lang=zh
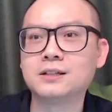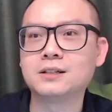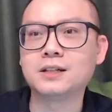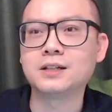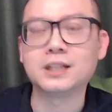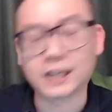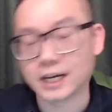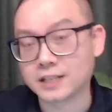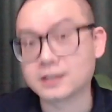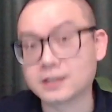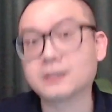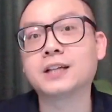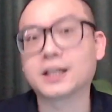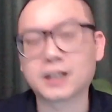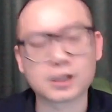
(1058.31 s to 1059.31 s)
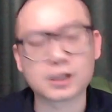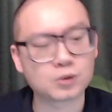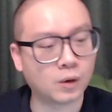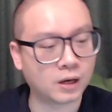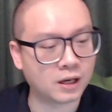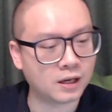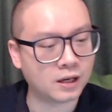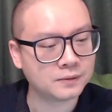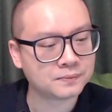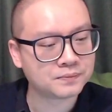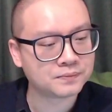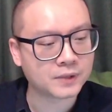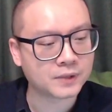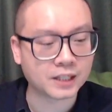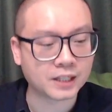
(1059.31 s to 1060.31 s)
你给生意给他做了，
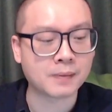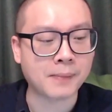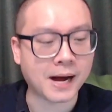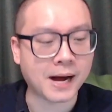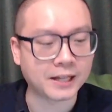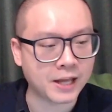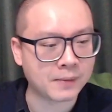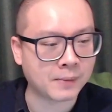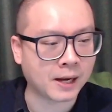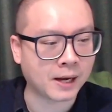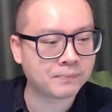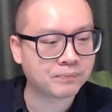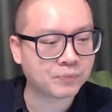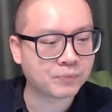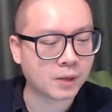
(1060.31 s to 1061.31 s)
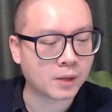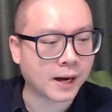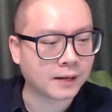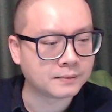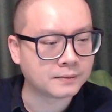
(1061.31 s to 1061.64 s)
你跟他买电嘛，对吗？